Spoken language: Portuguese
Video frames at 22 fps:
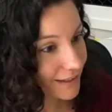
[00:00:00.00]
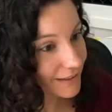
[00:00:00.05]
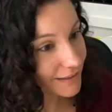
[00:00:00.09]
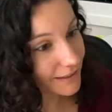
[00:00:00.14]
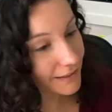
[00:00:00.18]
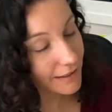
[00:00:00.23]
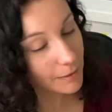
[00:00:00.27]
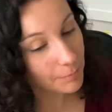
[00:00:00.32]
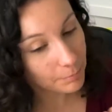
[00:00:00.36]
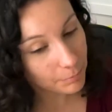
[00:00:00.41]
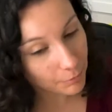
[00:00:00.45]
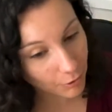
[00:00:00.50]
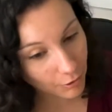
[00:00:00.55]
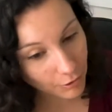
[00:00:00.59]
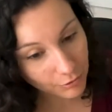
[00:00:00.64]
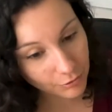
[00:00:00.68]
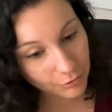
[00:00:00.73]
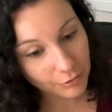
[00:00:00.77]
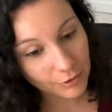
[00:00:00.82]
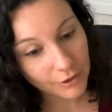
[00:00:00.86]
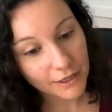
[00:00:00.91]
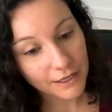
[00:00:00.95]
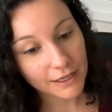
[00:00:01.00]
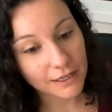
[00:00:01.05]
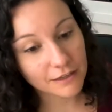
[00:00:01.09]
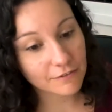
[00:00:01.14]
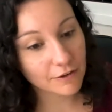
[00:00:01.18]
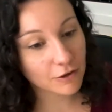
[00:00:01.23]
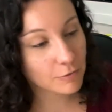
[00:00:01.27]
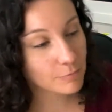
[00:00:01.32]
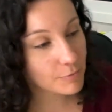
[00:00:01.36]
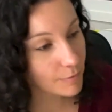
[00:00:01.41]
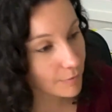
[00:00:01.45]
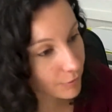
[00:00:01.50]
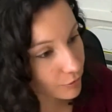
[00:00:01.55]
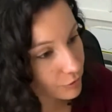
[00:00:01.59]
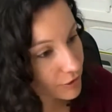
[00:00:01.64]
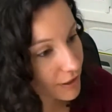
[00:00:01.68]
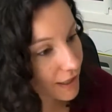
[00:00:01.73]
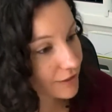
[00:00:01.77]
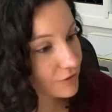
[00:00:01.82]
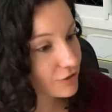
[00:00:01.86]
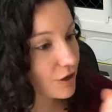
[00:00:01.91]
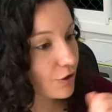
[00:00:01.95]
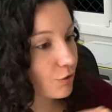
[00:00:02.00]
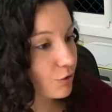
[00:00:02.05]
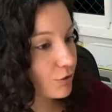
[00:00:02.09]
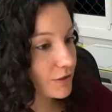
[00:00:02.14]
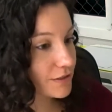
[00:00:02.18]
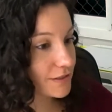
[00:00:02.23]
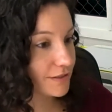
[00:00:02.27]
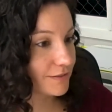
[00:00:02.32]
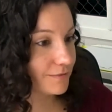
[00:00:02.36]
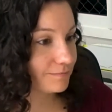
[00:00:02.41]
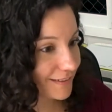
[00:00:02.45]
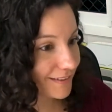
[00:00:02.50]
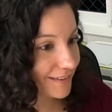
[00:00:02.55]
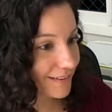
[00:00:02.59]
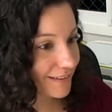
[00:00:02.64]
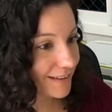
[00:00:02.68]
Daqui a pouco ele vai comer uma colher de arroz.